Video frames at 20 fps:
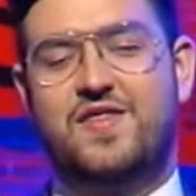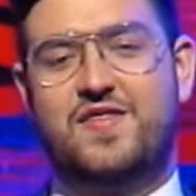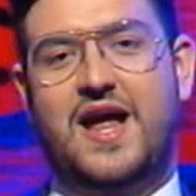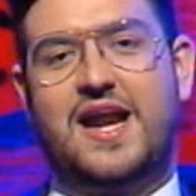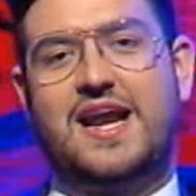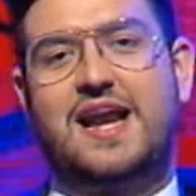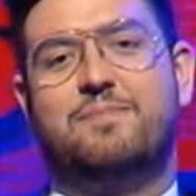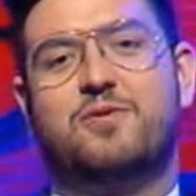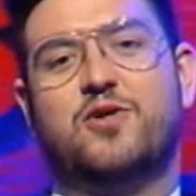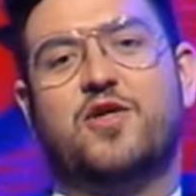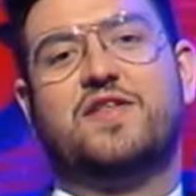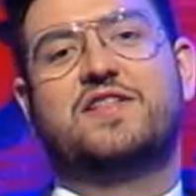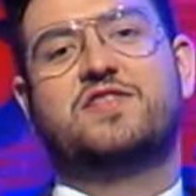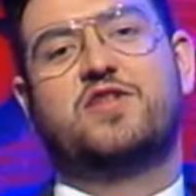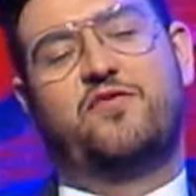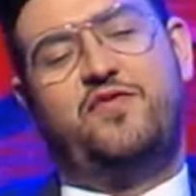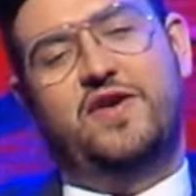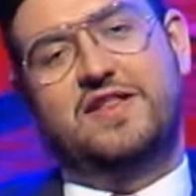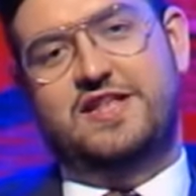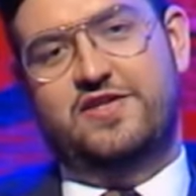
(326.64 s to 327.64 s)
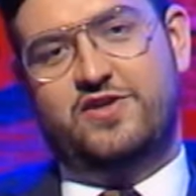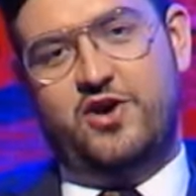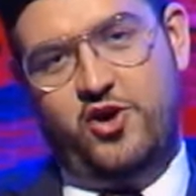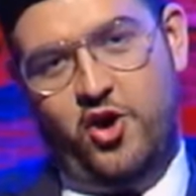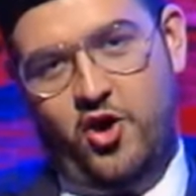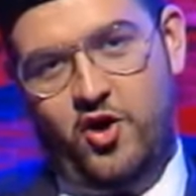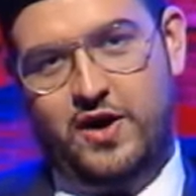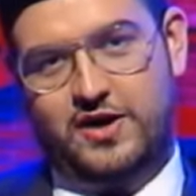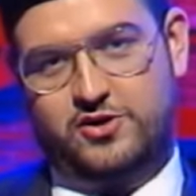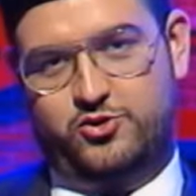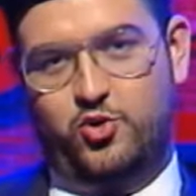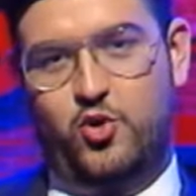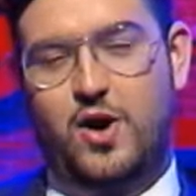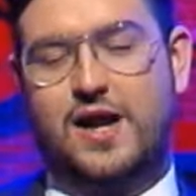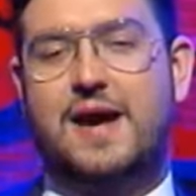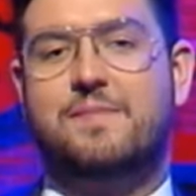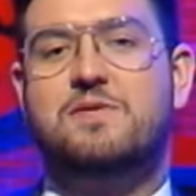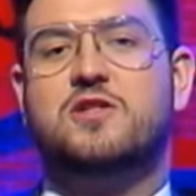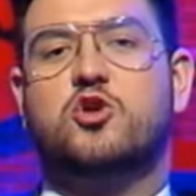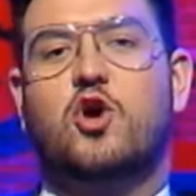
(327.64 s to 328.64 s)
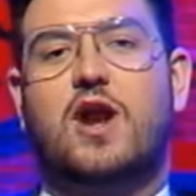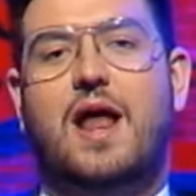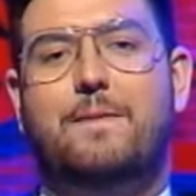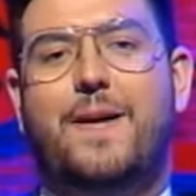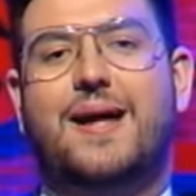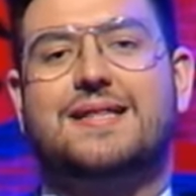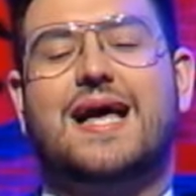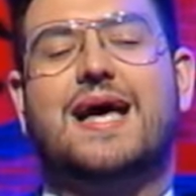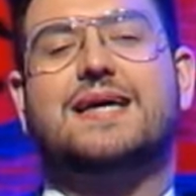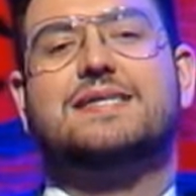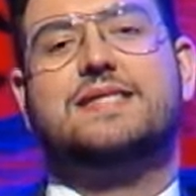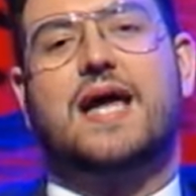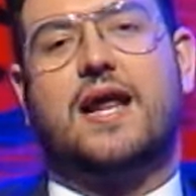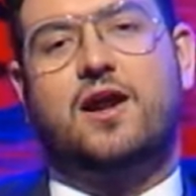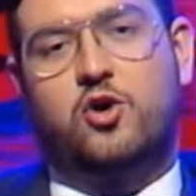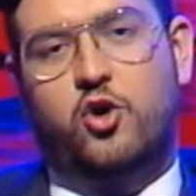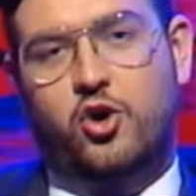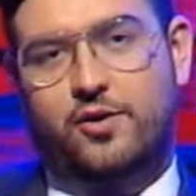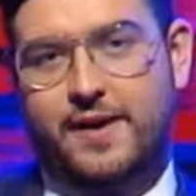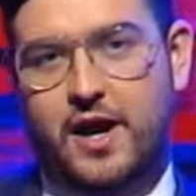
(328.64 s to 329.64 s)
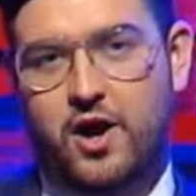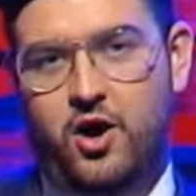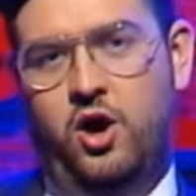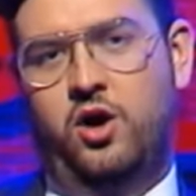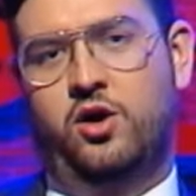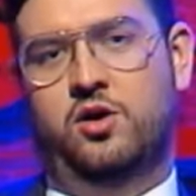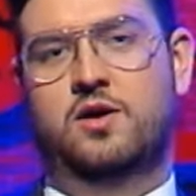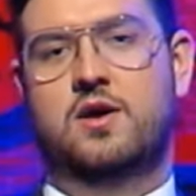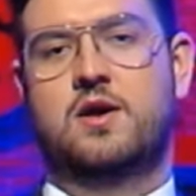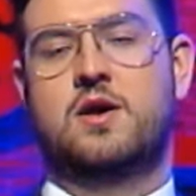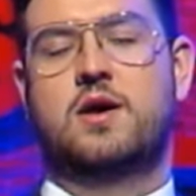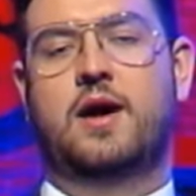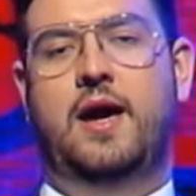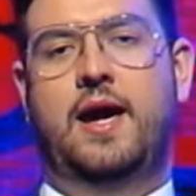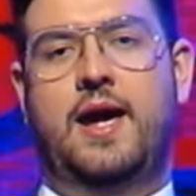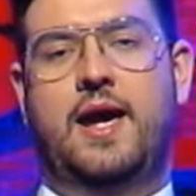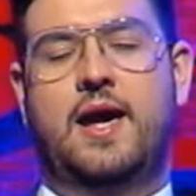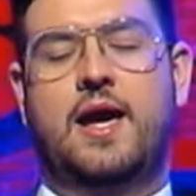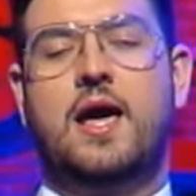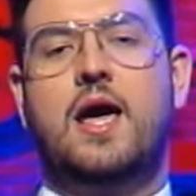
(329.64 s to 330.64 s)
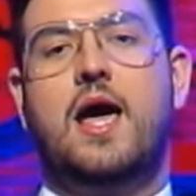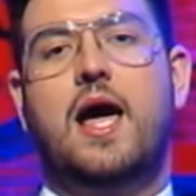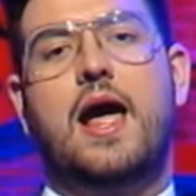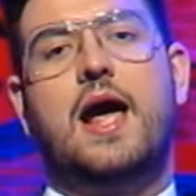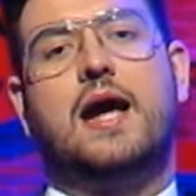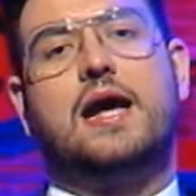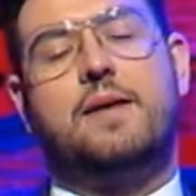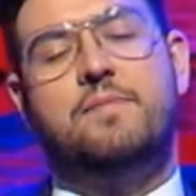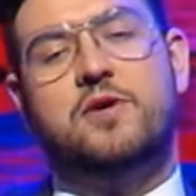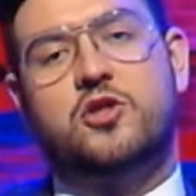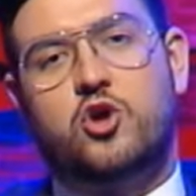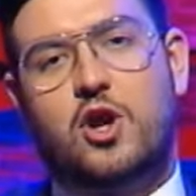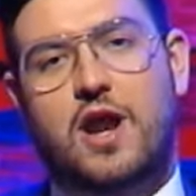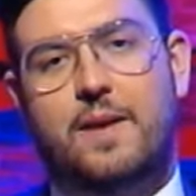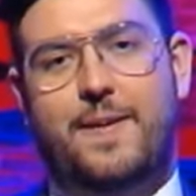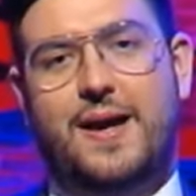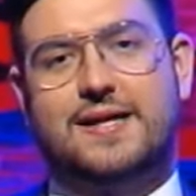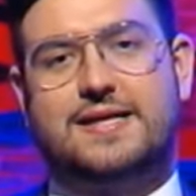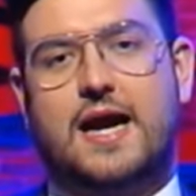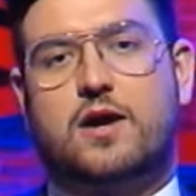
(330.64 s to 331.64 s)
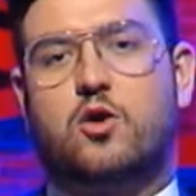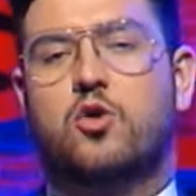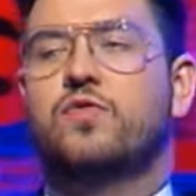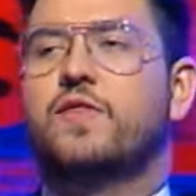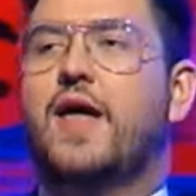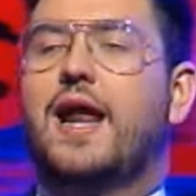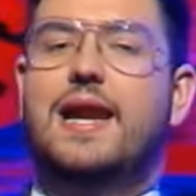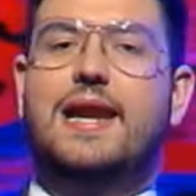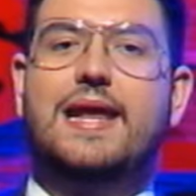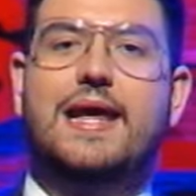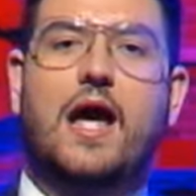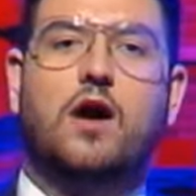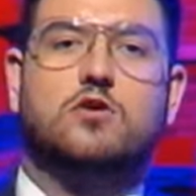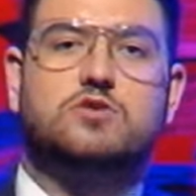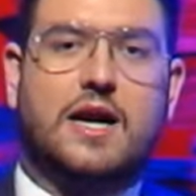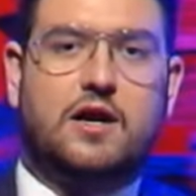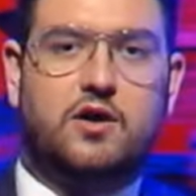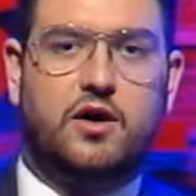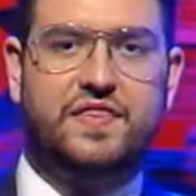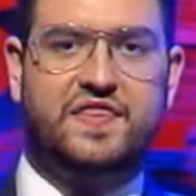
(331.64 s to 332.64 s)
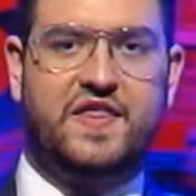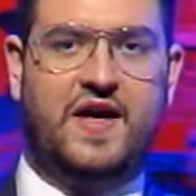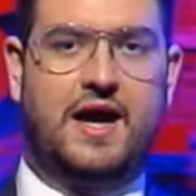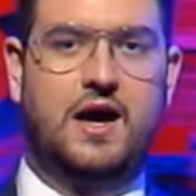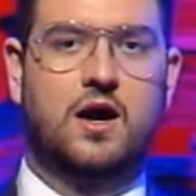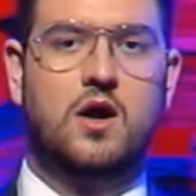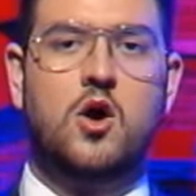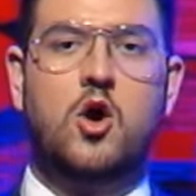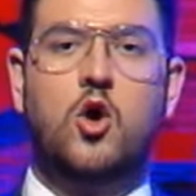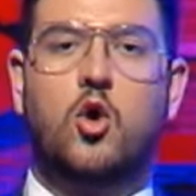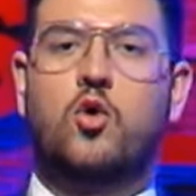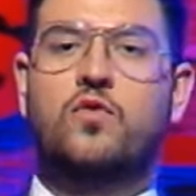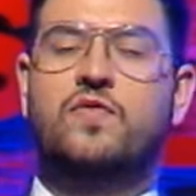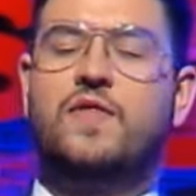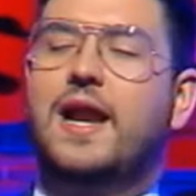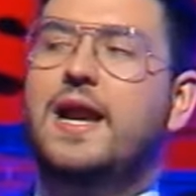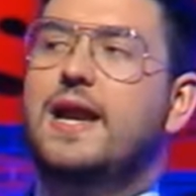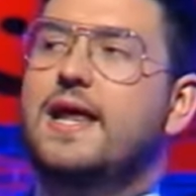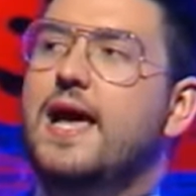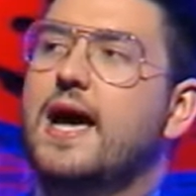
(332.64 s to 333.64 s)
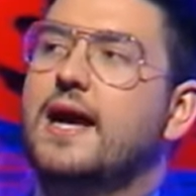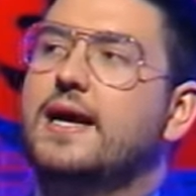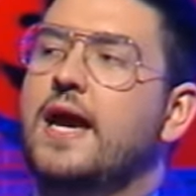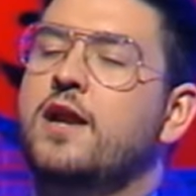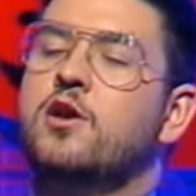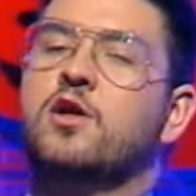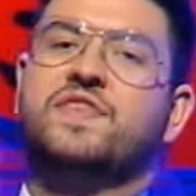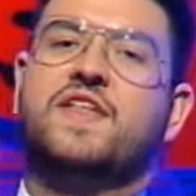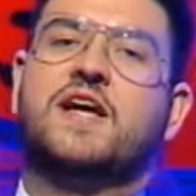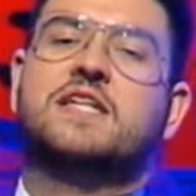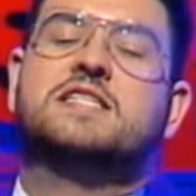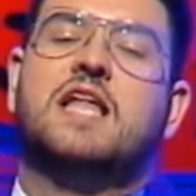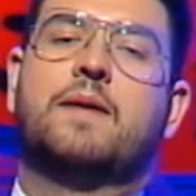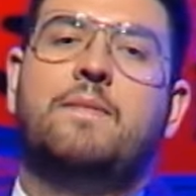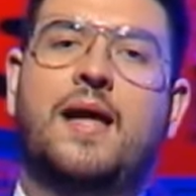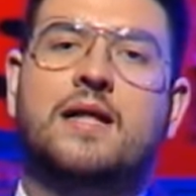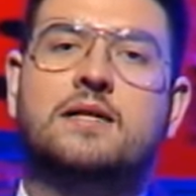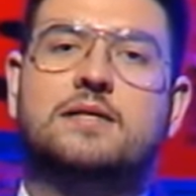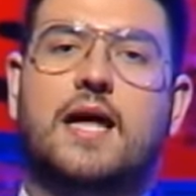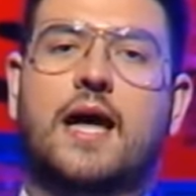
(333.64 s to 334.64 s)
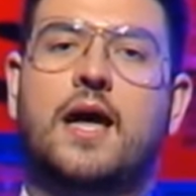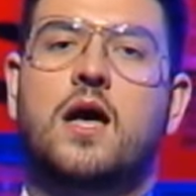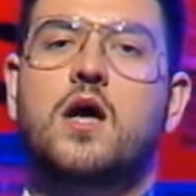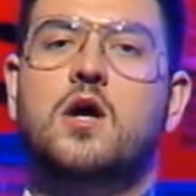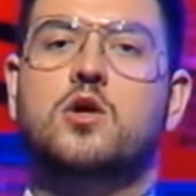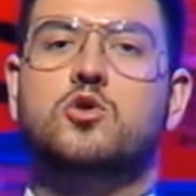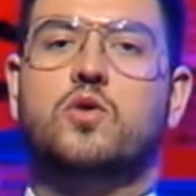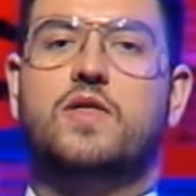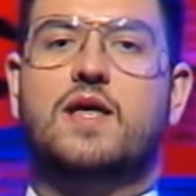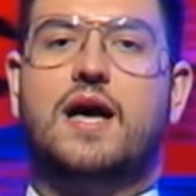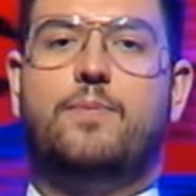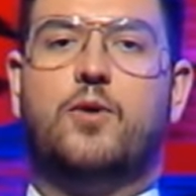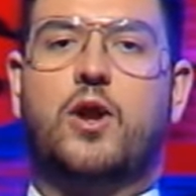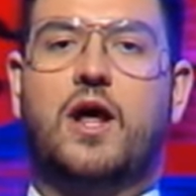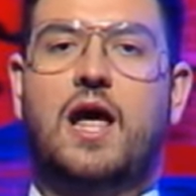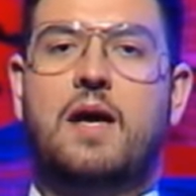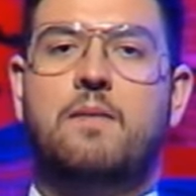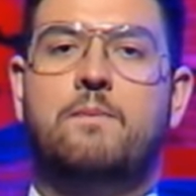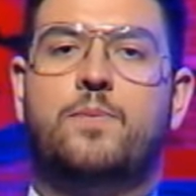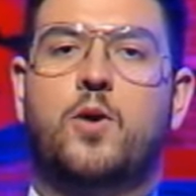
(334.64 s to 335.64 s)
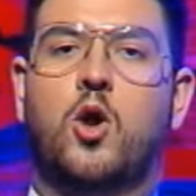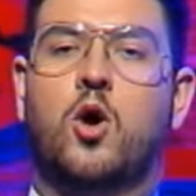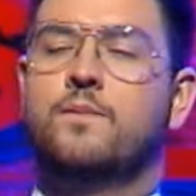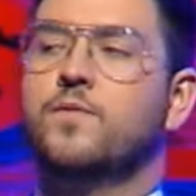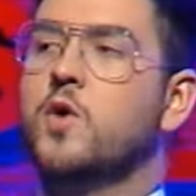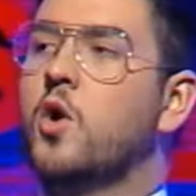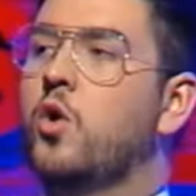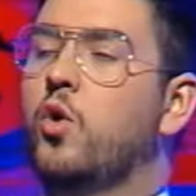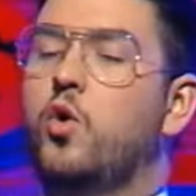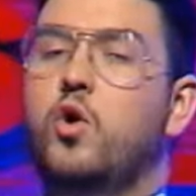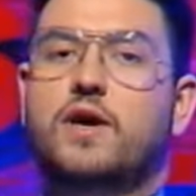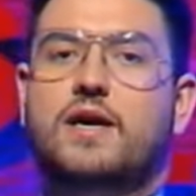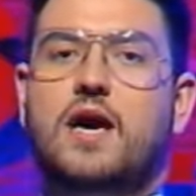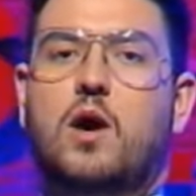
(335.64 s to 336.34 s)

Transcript: si alguien ha podido sentir ofendido, no, tú es que ha metido la pata hasta el corvejón. ¿eh? Es que ha metido la pata, es que un desliz es otra cosa. Un desliz es que inocentemente tú digas, por ejemplo, uy, qué